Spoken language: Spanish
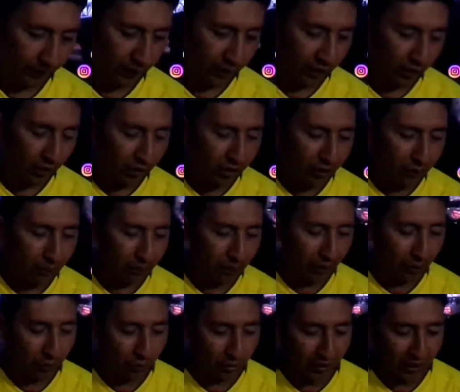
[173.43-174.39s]
Otra
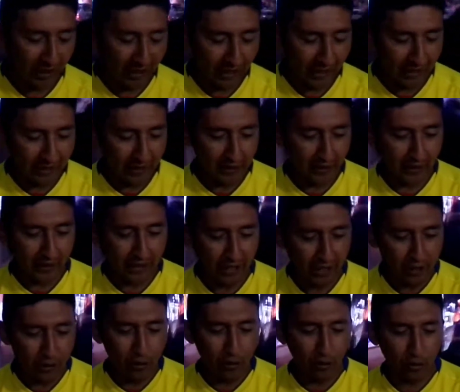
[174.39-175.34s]
pregunta, ¿has
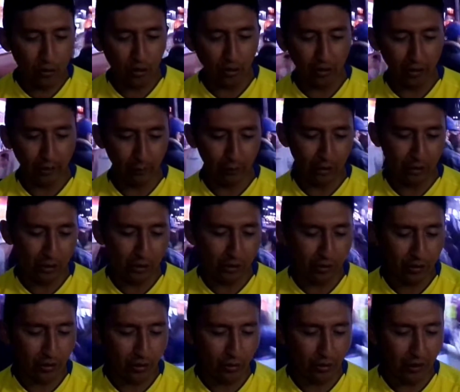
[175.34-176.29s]
hecho
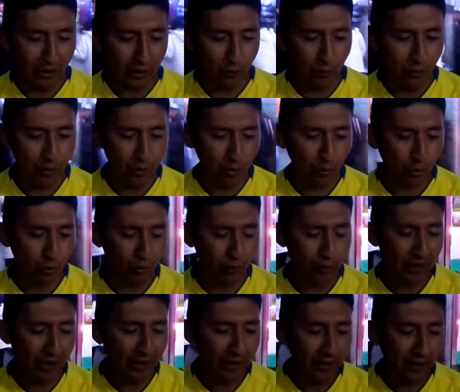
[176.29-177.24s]
colaboraciones con algún
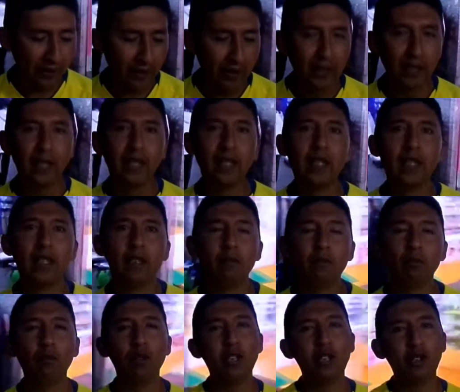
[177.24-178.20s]
youtuber?
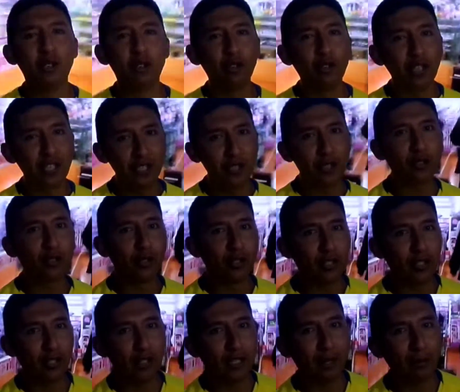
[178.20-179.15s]
Bueno, no he hecho
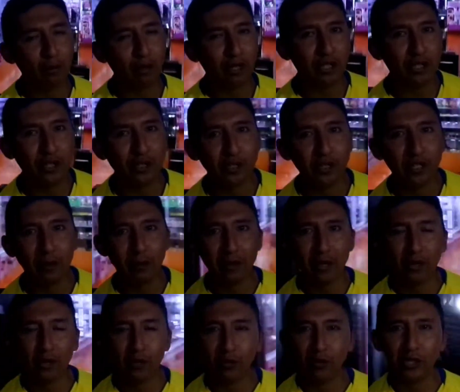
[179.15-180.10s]
colaboraciones
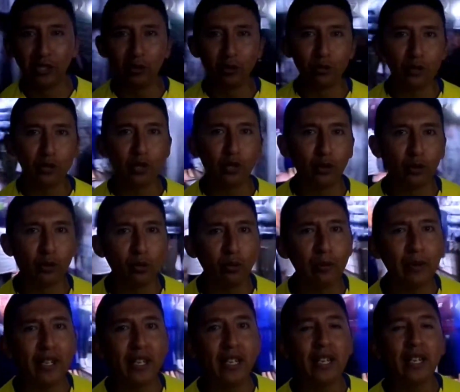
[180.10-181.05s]
todavía con ningún
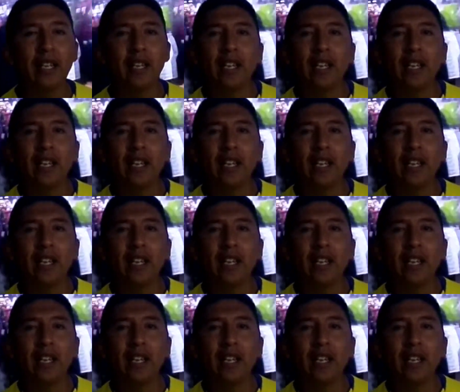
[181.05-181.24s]
youtuber,